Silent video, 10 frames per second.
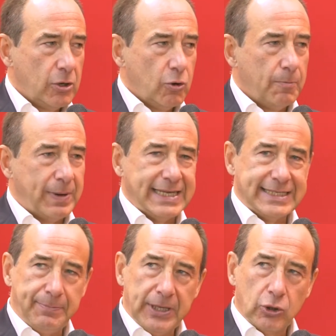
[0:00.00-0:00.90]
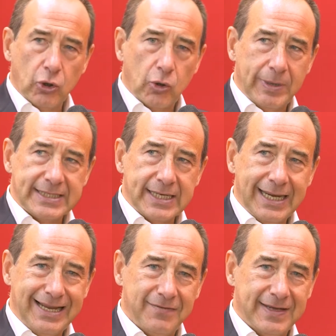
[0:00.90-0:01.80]
un paese piccolo come
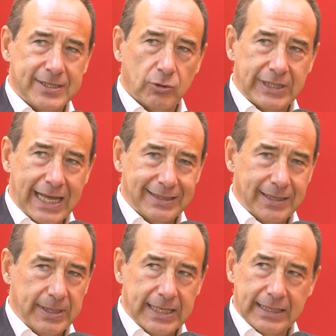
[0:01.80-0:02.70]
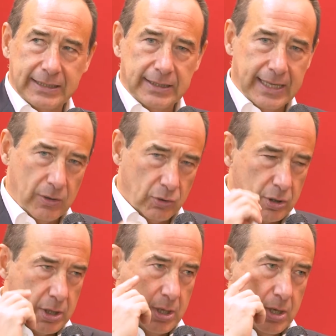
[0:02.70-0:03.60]
Israele investe 80 miliardi di
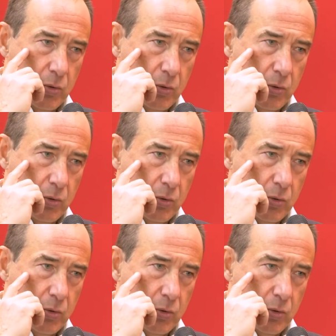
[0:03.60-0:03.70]
euro